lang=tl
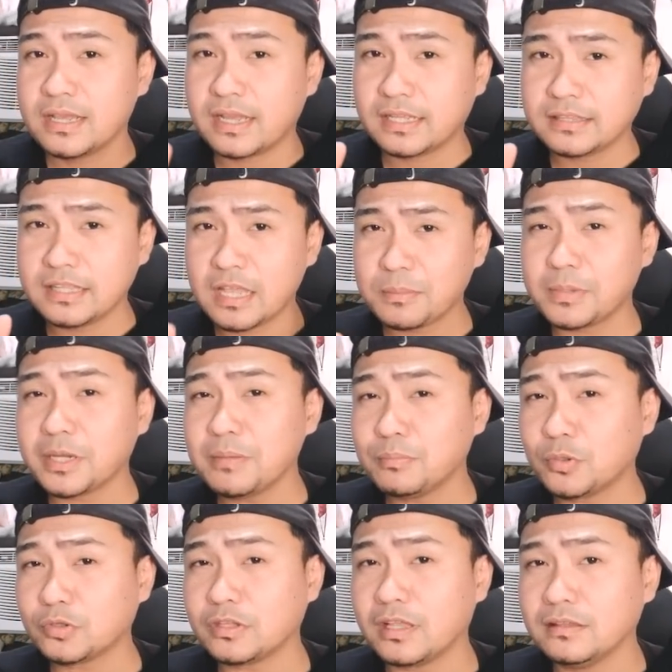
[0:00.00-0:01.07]
At
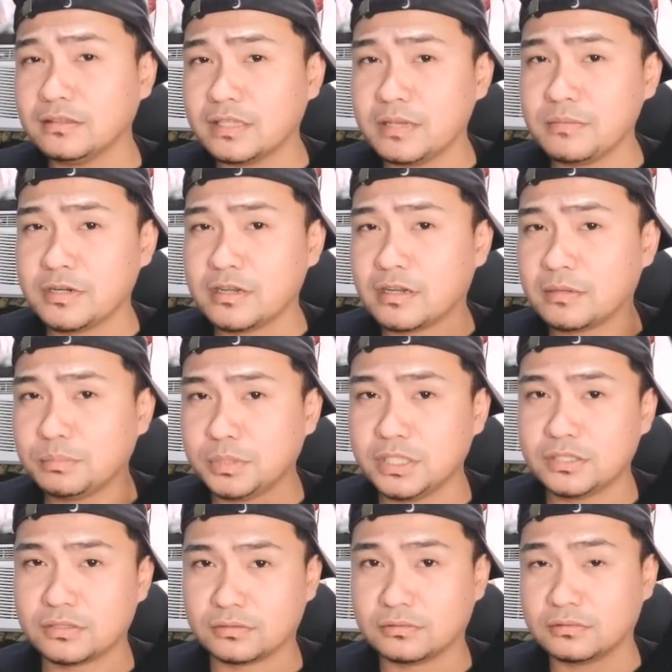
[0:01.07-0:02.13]
napaka-importante mga
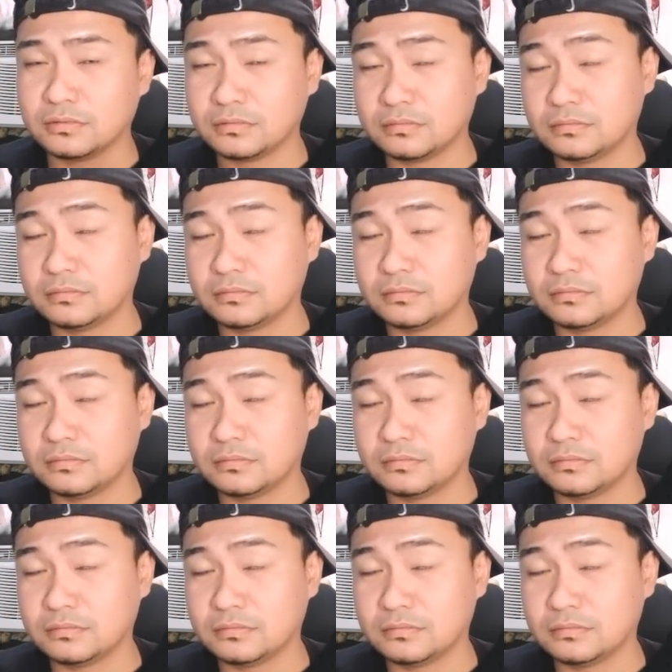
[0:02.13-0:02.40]
kapiso